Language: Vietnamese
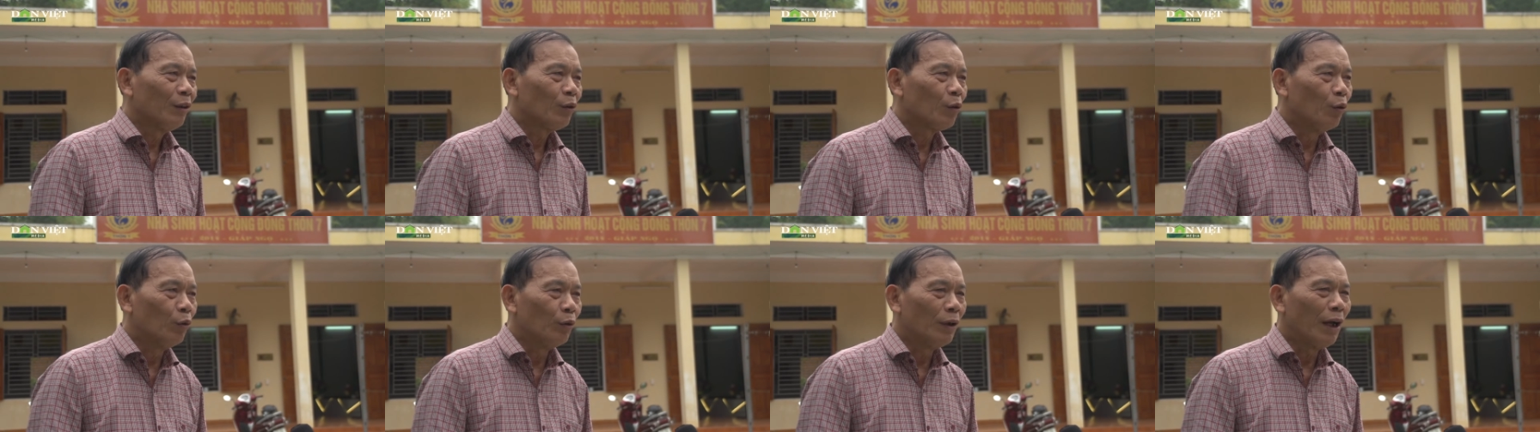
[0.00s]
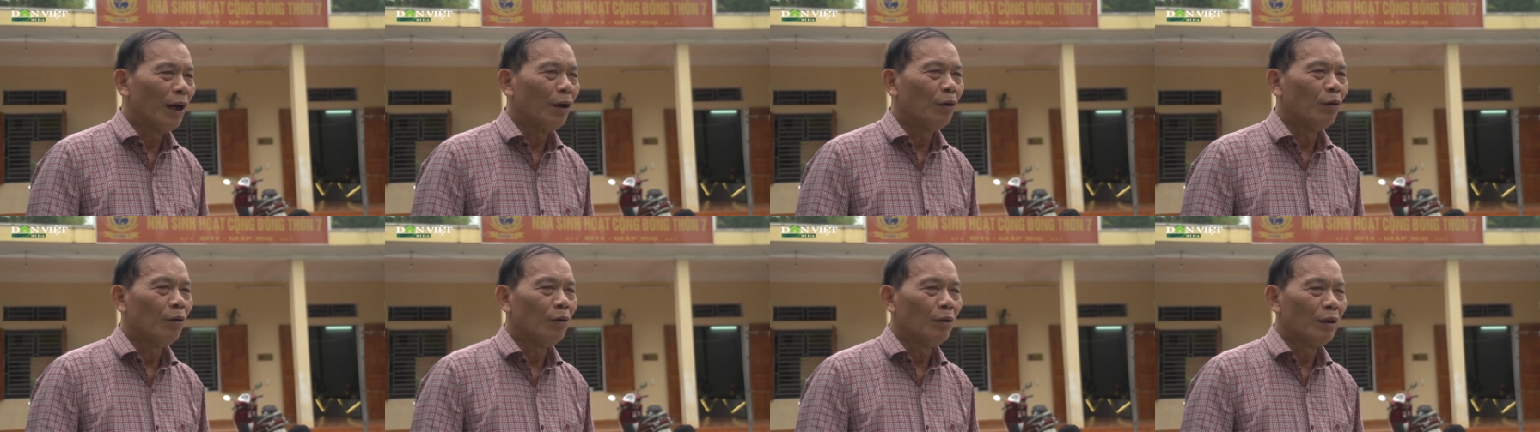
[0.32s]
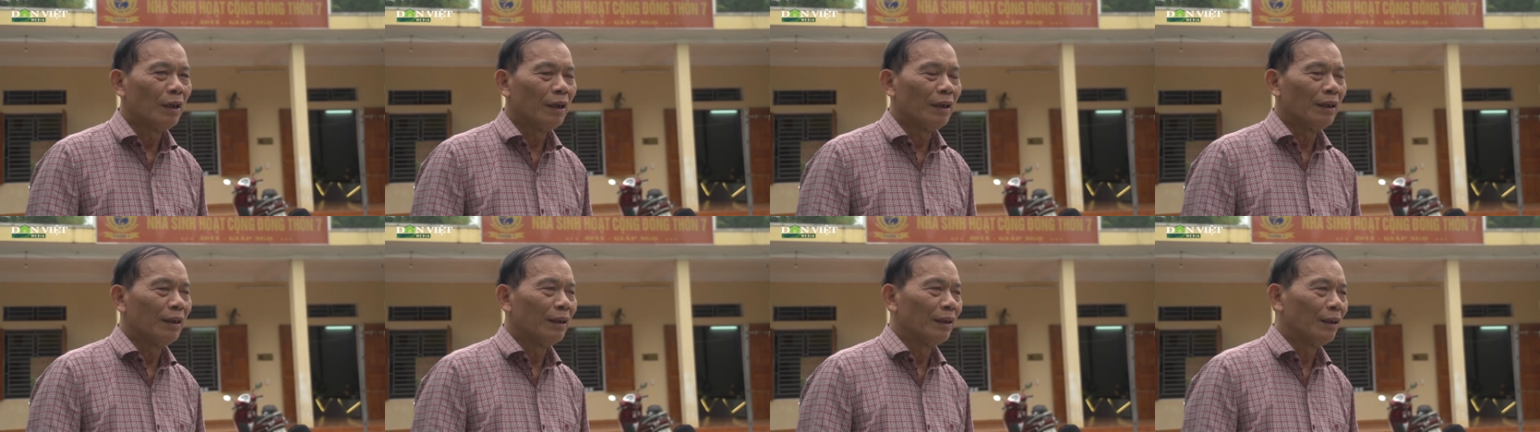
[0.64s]
cùng nhau
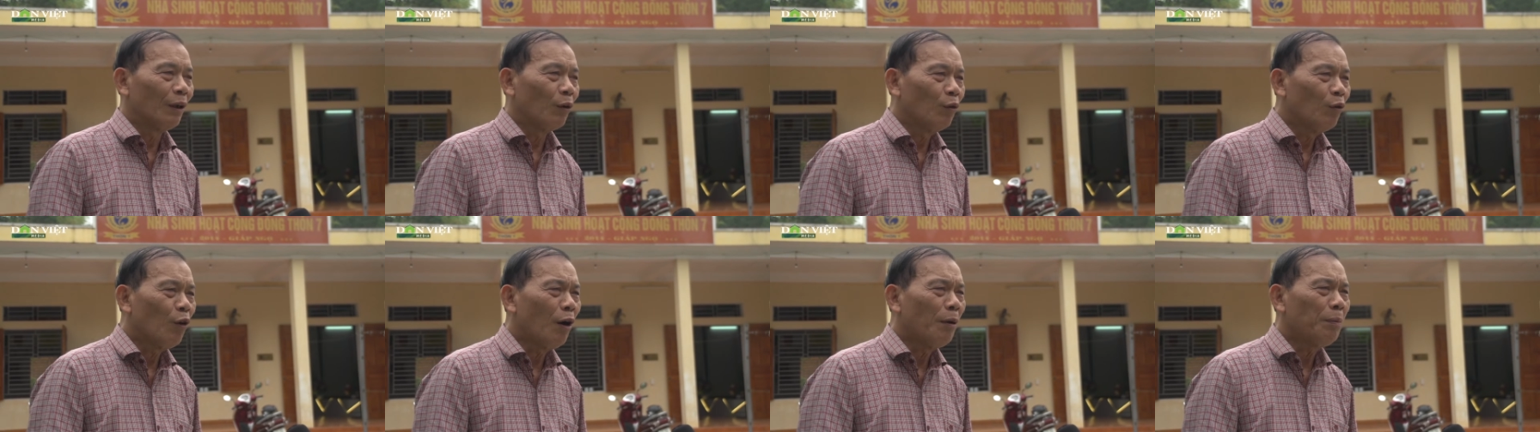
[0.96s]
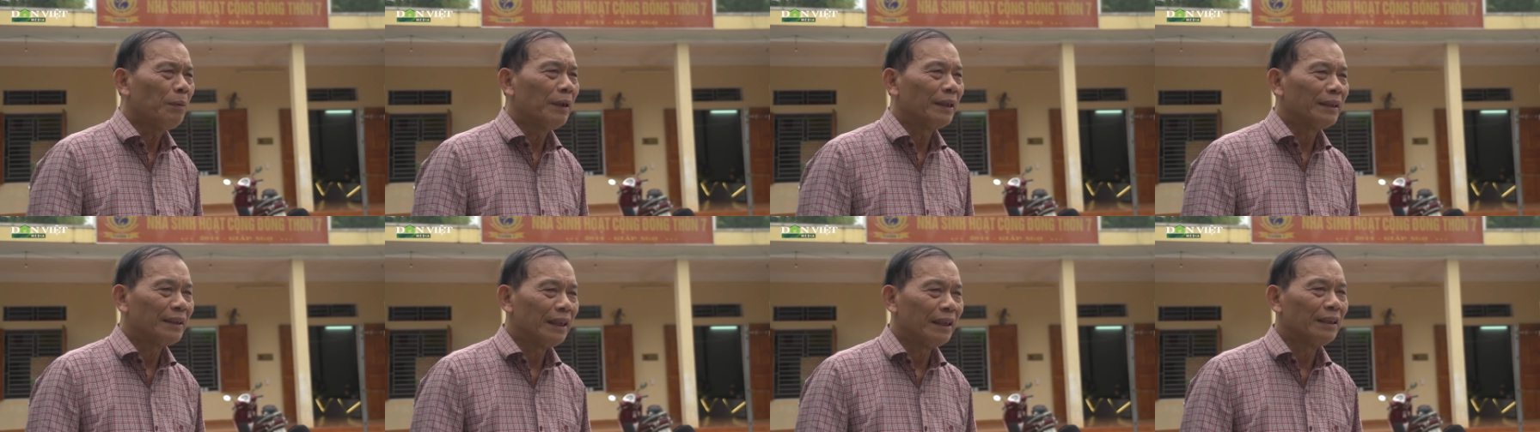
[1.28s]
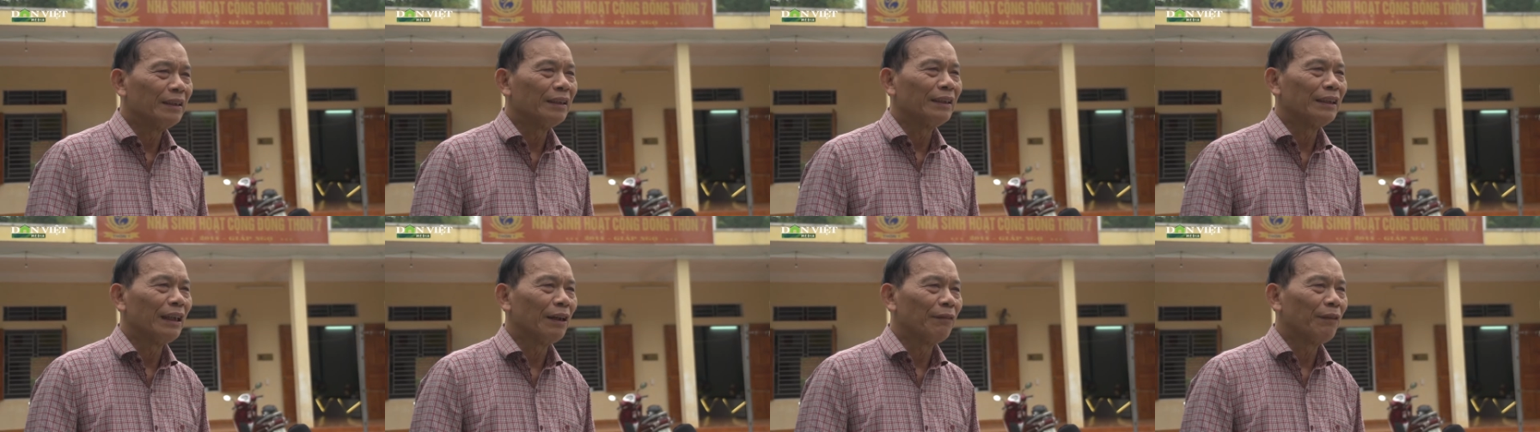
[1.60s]
đóng góp để xây
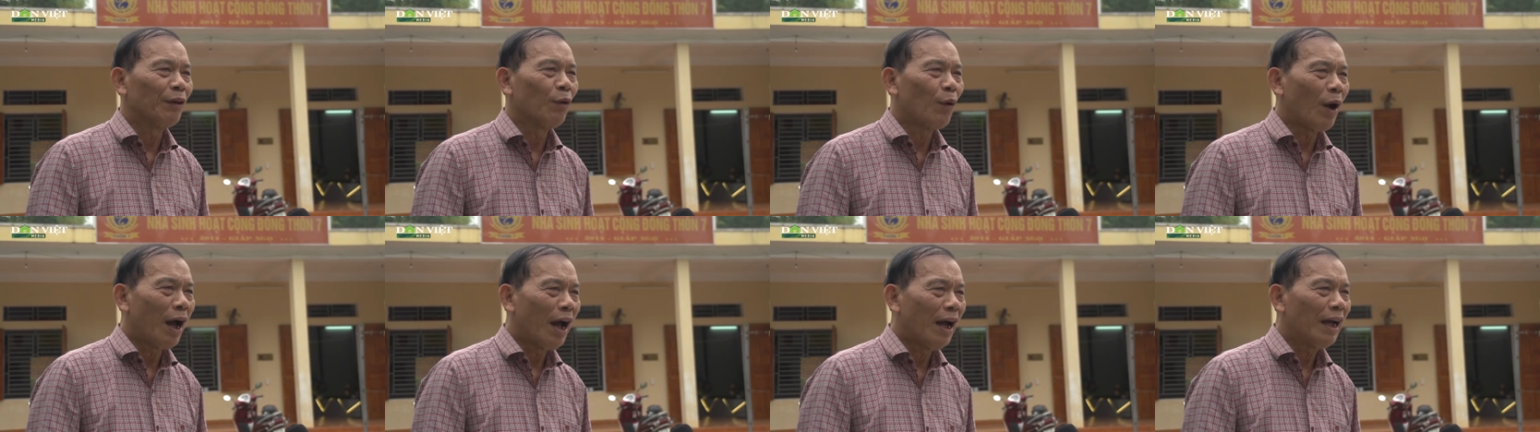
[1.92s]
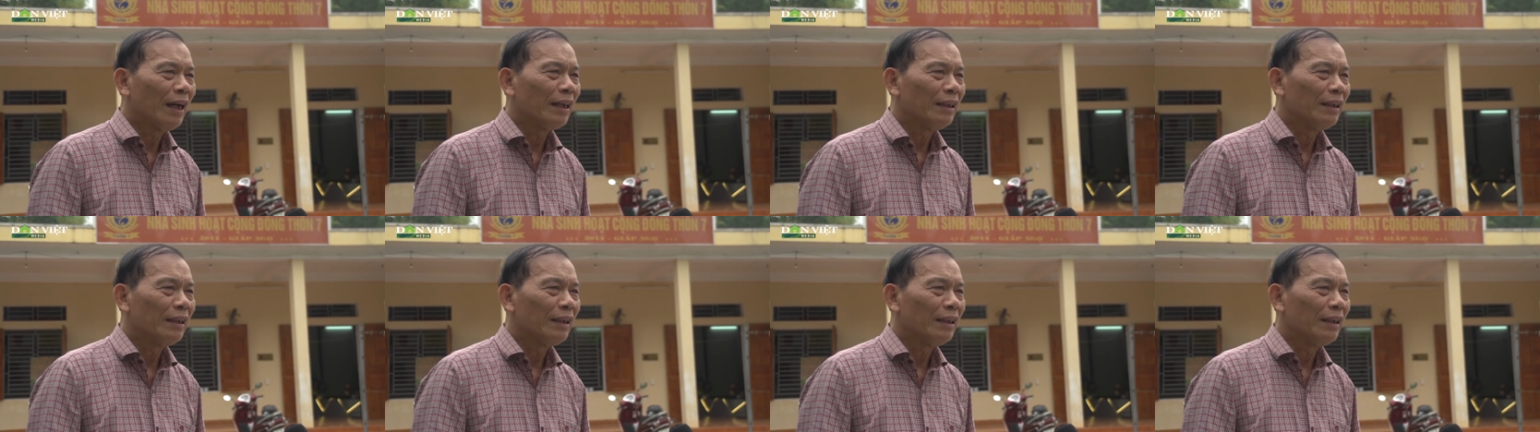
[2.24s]
dựng nhà văn hóa.